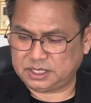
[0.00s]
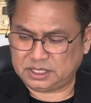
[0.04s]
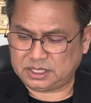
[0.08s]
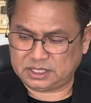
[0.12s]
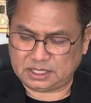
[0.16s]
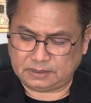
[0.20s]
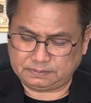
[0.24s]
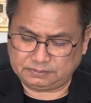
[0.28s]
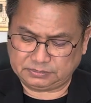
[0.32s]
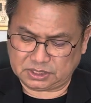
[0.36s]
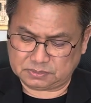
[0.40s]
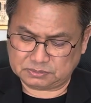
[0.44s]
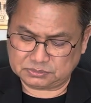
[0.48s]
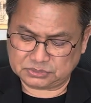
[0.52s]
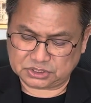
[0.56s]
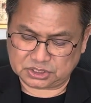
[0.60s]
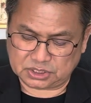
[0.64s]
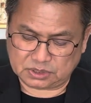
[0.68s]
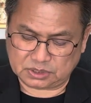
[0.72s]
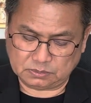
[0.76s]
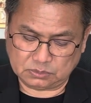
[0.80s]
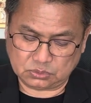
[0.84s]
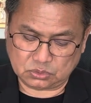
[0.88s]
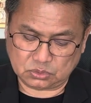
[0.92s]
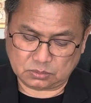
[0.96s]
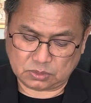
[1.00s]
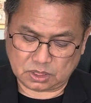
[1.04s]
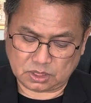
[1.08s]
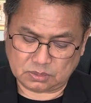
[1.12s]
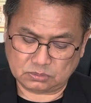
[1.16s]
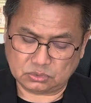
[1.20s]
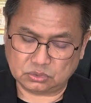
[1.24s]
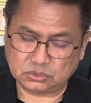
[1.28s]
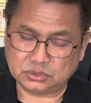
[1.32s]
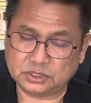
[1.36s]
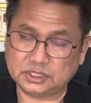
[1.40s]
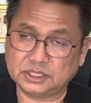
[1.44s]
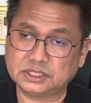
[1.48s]
เมนทับทิมสีบูพลอ
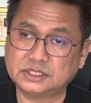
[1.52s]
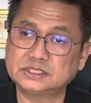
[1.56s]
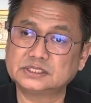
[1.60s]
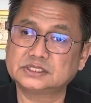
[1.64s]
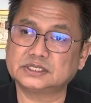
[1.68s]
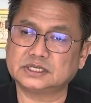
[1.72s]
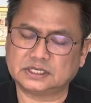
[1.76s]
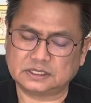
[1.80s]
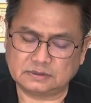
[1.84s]
ยบูหิน